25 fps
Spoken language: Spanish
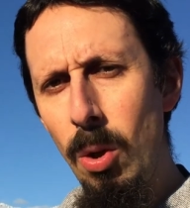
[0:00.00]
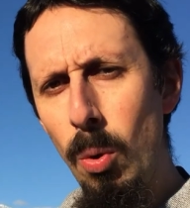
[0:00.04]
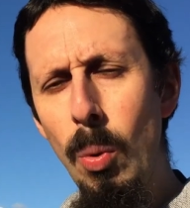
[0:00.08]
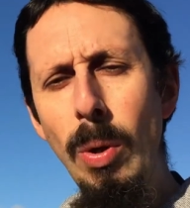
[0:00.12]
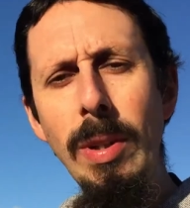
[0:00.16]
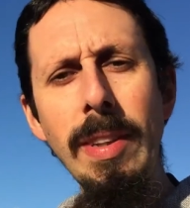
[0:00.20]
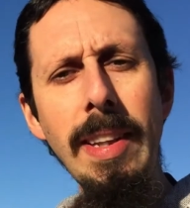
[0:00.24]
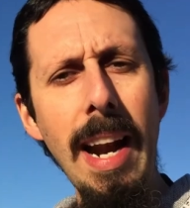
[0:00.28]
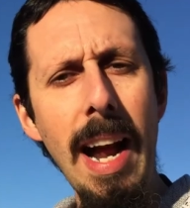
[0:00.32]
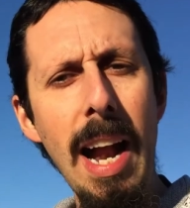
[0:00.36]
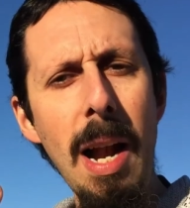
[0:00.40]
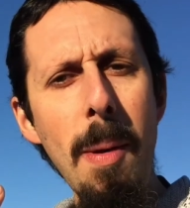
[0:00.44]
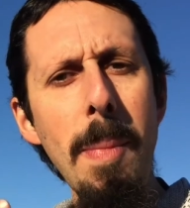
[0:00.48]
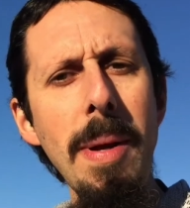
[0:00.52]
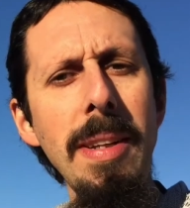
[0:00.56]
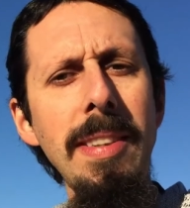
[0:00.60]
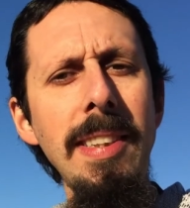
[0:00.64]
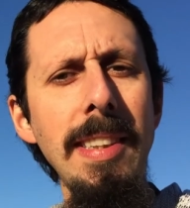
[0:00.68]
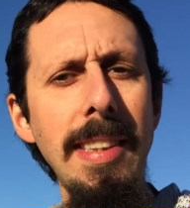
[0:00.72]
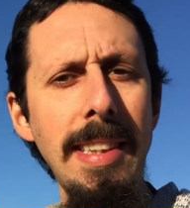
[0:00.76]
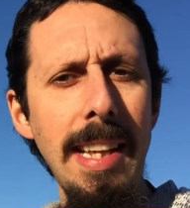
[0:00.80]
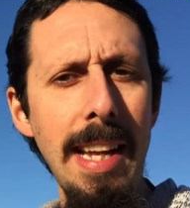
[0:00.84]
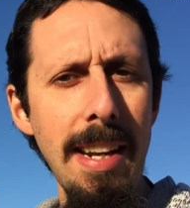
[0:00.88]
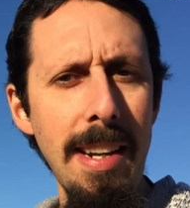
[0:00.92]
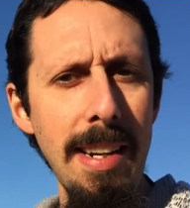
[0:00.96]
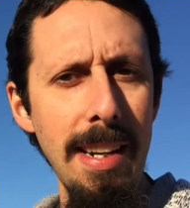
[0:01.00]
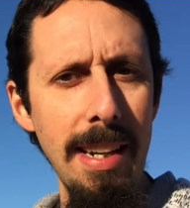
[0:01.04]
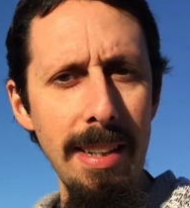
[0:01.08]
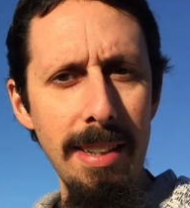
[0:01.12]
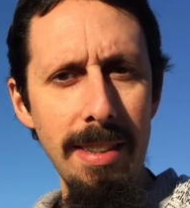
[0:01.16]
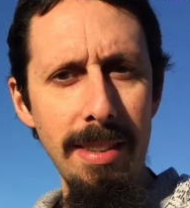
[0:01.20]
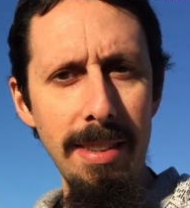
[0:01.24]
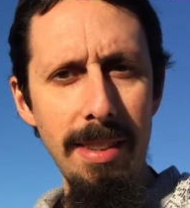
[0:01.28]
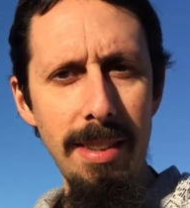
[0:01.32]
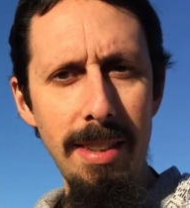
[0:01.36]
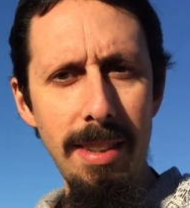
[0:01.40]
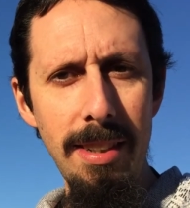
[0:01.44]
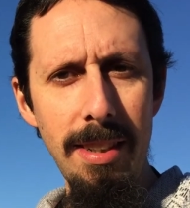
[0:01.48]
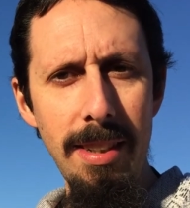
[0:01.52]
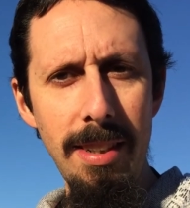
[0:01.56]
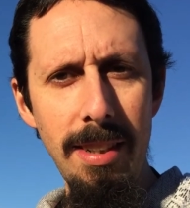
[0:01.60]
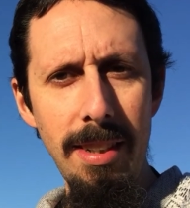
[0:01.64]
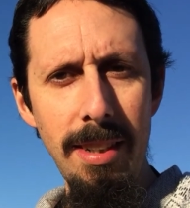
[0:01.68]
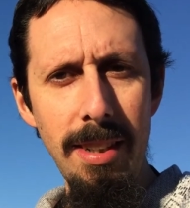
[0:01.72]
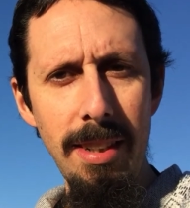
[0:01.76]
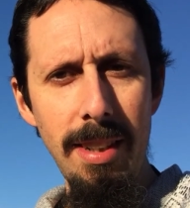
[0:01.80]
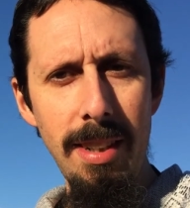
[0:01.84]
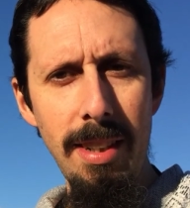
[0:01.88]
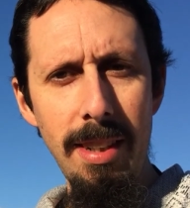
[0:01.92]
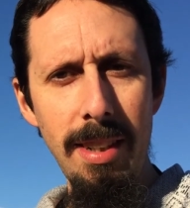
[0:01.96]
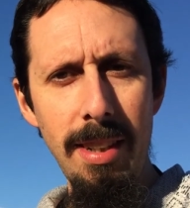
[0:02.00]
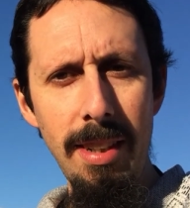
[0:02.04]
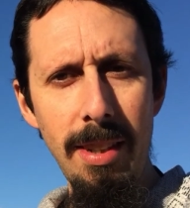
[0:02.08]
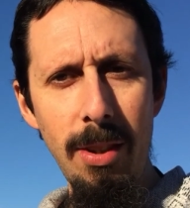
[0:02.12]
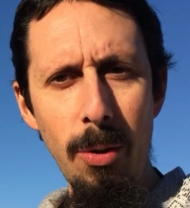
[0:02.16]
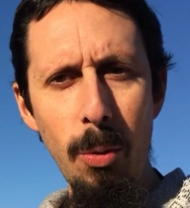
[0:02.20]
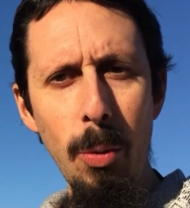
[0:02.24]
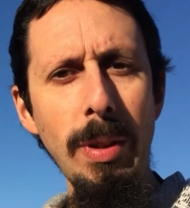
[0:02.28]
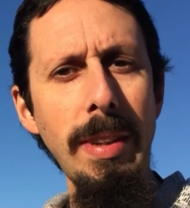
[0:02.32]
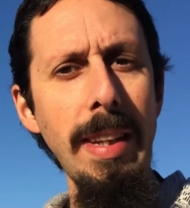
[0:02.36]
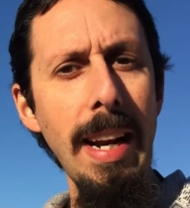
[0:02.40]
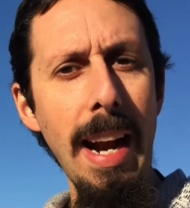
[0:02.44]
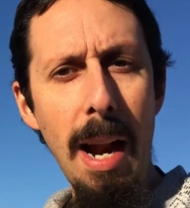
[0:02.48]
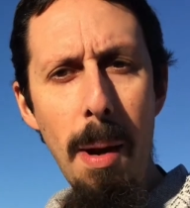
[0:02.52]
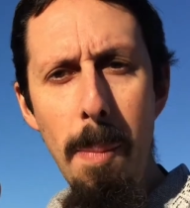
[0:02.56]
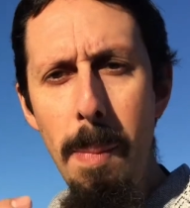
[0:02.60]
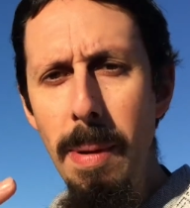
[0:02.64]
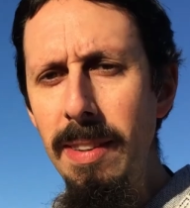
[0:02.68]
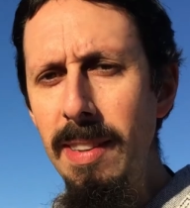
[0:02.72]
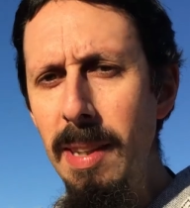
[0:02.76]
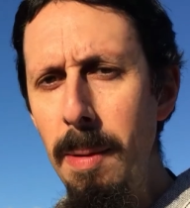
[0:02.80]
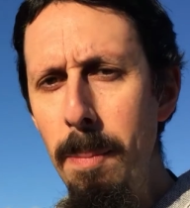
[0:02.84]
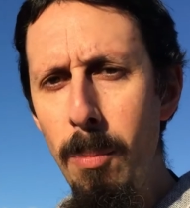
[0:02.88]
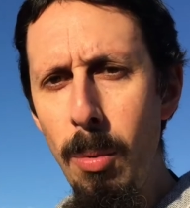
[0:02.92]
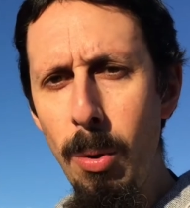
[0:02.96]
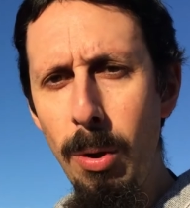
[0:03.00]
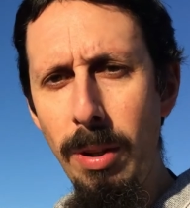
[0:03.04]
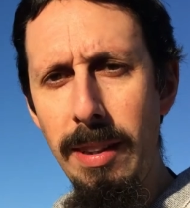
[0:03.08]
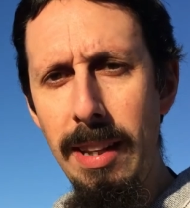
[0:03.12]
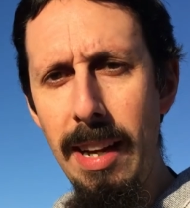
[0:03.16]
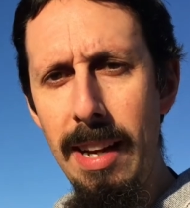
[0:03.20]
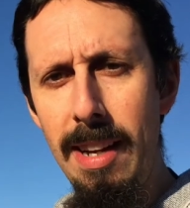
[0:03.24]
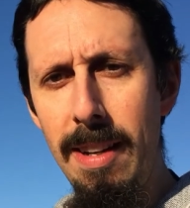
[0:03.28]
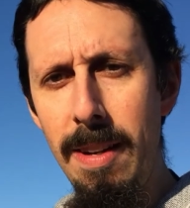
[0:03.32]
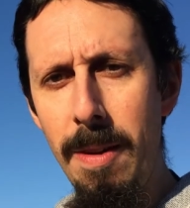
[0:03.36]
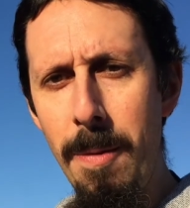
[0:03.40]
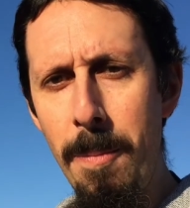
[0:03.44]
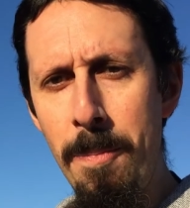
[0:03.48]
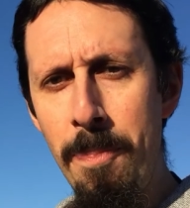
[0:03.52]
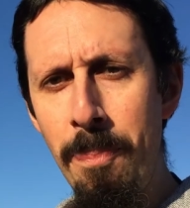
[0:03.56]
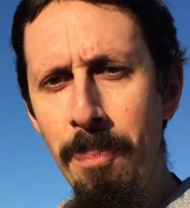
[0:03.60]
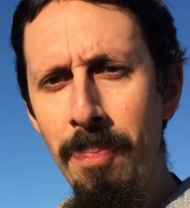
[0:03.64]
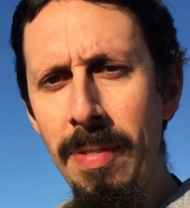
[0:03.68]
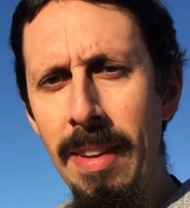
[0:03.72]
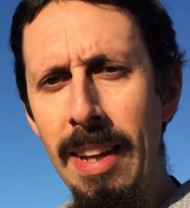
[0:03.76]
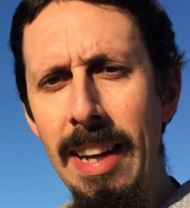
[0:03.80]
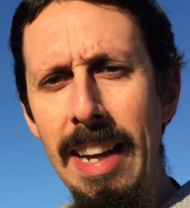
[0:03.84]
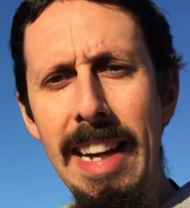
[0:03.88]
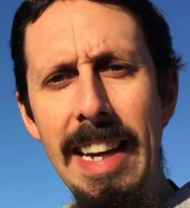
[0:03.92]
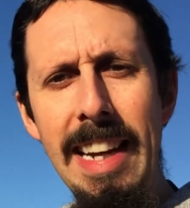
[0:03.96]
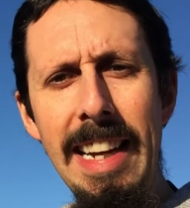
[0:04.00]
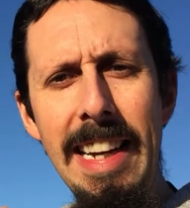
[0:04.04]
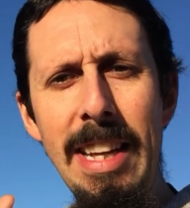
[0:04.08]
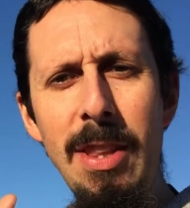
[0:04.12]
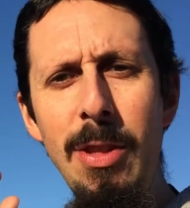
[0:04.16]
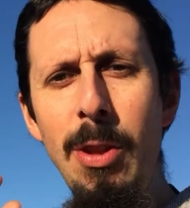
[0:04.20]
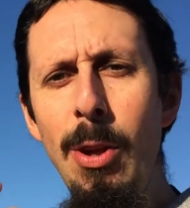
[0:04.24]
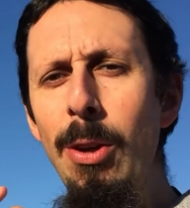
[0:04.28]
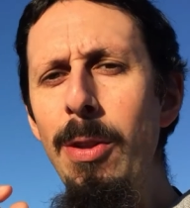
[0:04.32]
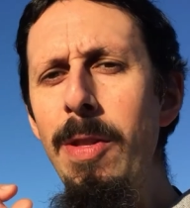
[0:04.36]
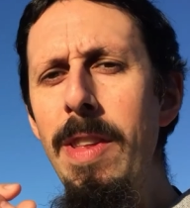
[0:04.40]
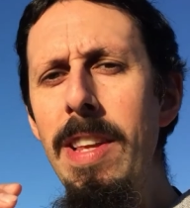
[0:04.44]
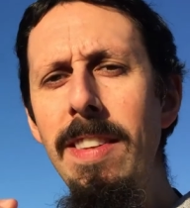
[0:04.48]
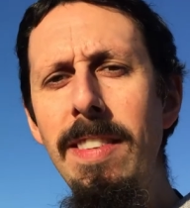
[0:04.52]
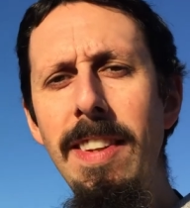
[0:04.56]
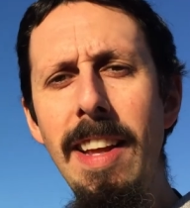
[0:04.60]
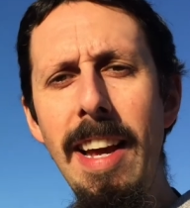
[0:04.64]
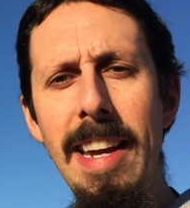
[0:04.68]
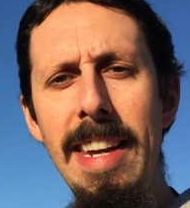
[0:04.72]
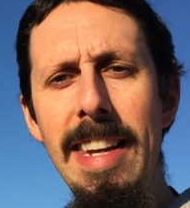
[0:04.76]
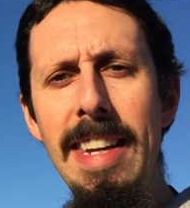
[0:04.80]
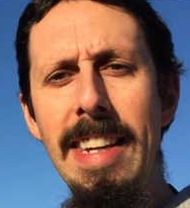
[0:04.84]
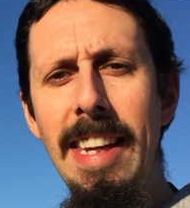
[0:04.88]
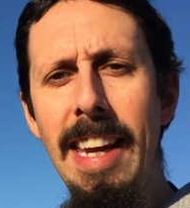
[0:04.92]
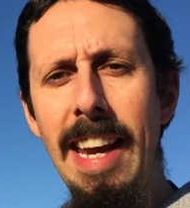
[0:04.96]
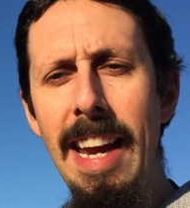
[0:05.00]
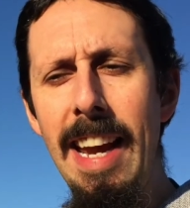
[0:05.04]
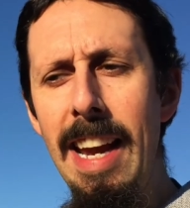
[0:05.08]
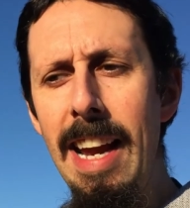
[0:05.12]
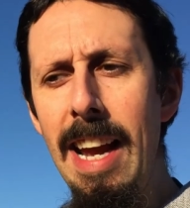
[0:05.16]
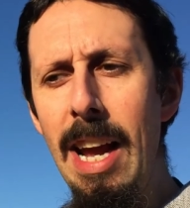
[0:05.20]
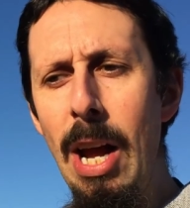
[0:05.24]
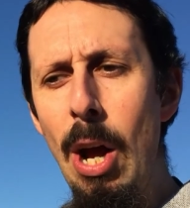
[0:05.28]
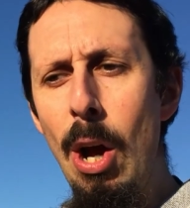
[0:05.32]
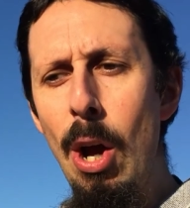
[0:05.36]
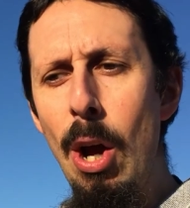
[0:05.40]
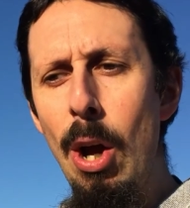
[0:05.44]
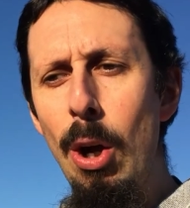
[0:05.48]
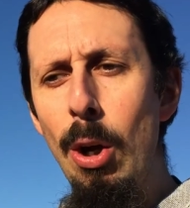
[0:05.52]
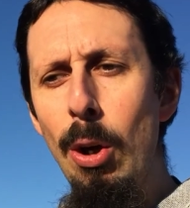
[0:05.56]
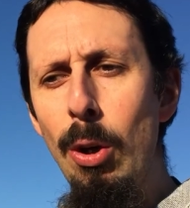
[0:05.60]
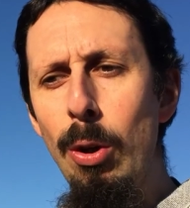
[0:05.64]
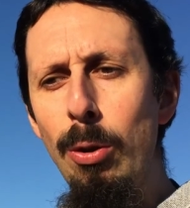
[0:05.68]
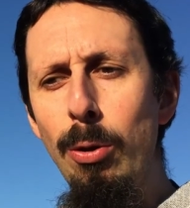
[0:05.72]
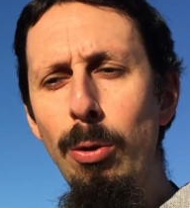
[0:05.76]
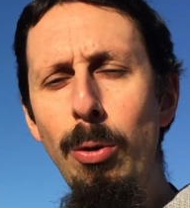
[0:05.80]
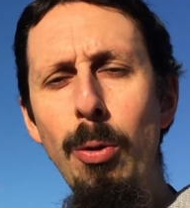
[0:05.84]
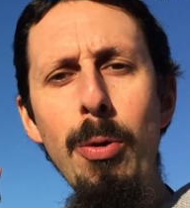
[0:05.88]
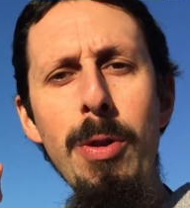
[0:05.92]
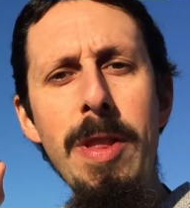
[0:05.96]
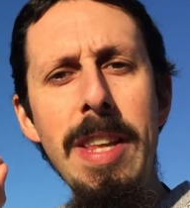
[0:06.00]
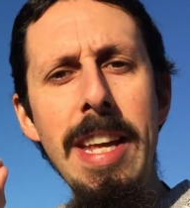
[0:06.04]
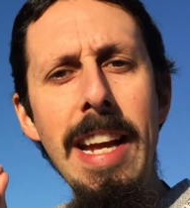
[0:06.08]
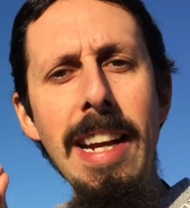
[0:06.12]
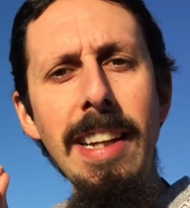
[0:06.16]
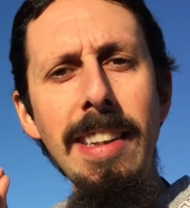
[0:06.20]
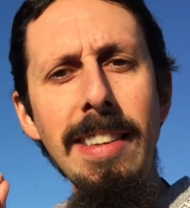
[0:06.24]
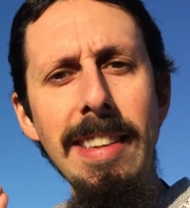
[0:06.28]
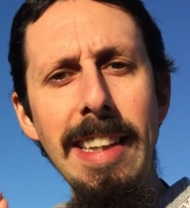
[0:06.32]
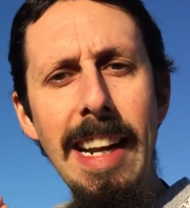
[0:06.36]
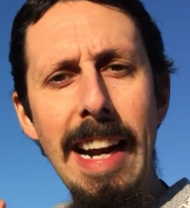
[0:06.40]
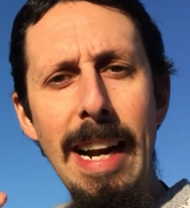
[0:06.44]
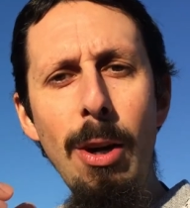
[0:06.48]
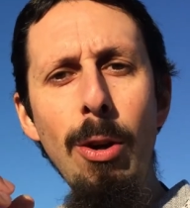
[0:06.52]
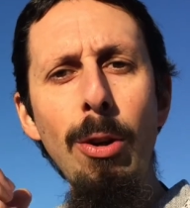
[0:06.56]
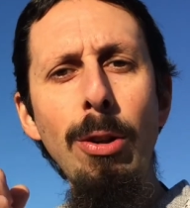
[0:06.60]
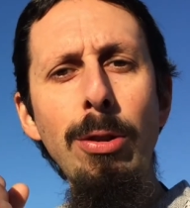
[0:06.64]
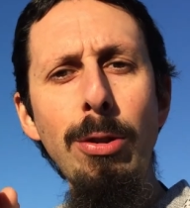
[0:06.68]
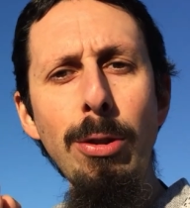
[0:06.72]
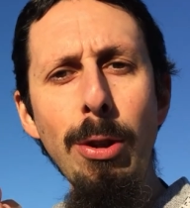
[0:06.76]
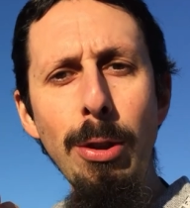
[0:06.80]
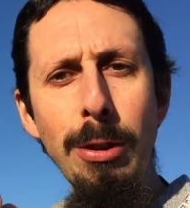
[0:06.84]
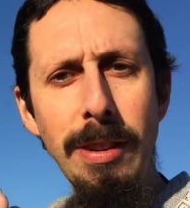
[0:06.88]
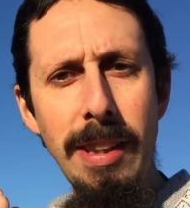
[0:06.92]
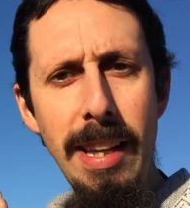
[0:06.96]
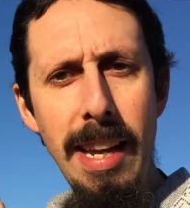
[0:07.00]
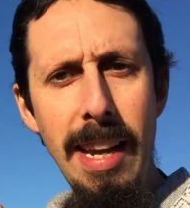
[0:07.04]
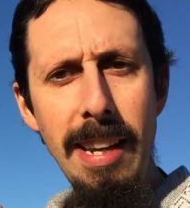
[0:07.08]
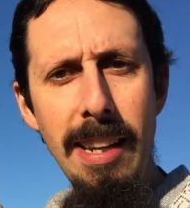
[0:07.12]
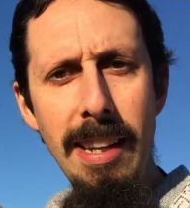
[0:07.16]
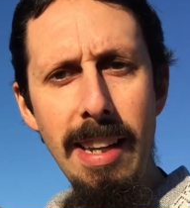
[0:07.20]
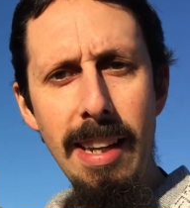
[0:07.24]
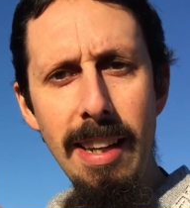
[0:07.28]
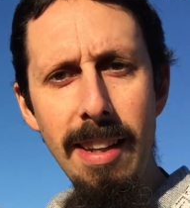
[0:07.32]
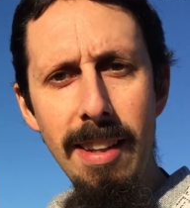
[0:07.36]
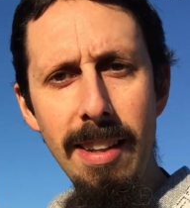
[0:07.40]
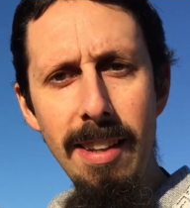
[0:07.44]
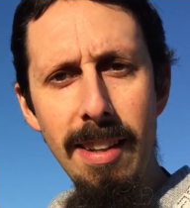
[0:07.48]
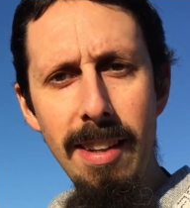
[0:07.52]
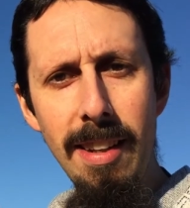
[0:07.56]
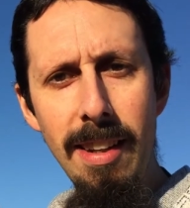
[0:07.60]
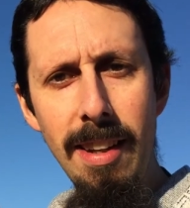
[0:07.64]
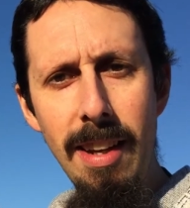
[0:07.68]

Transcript: Nuestra alma es eterna, nuestra alma es inmortal. Y Dios dice ahí que su diestra nos sostiene.